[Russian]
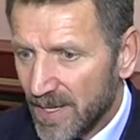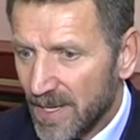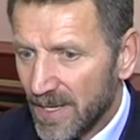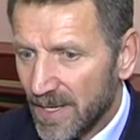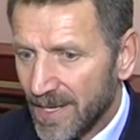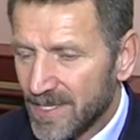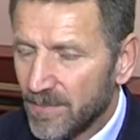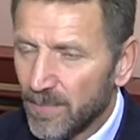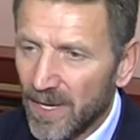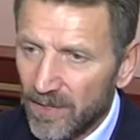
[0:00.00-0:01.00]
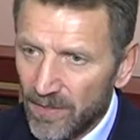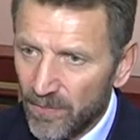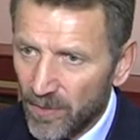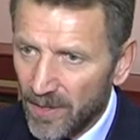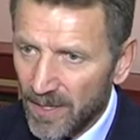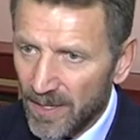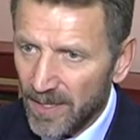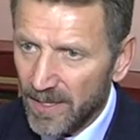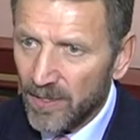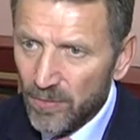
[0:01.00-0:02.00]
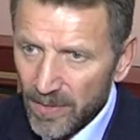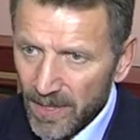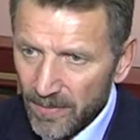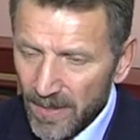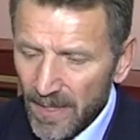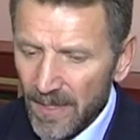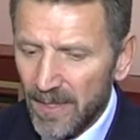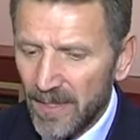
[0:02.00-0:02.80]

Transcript: и отсыпают его грунтом,